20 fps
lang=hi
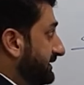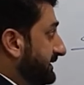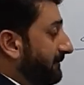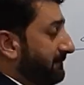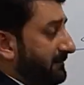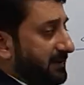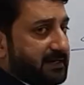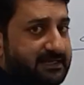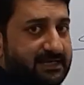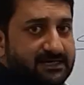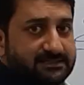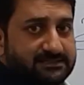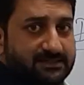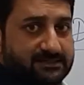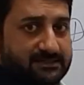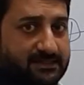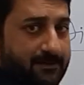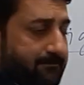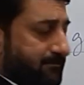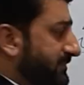नंबर क्या
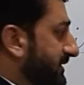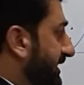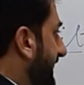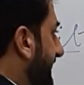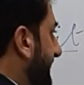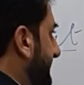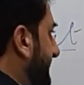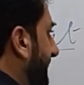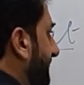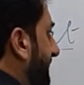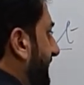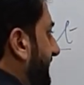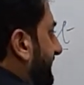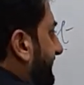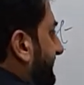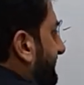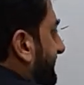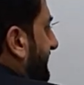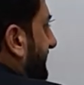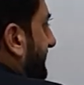चीज़ है नंबर इज़